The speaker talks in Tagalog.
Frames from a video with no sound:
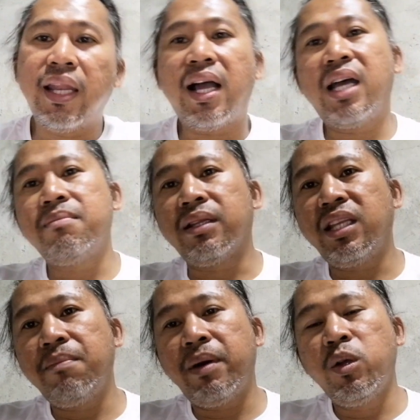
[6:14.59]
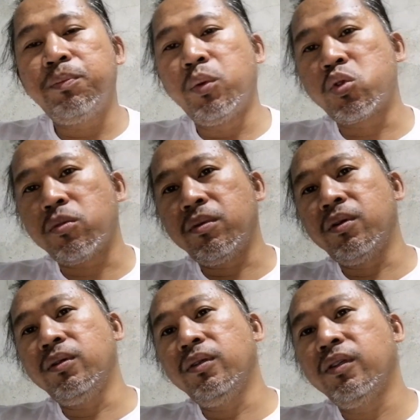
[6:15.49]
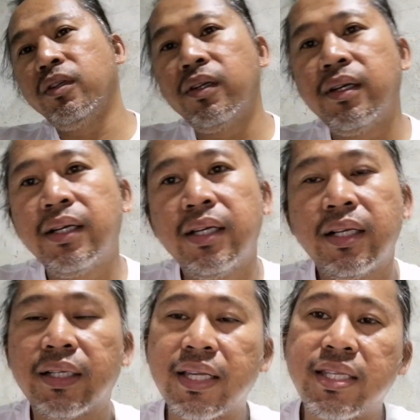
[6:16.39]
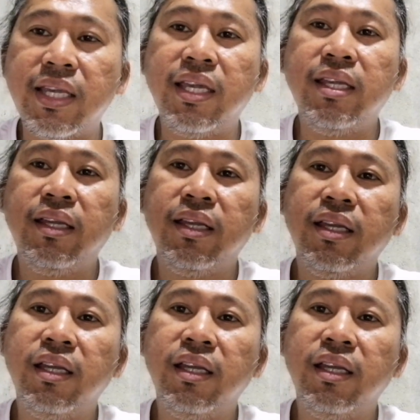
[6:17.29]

kailangan matibay yung puso mo kasi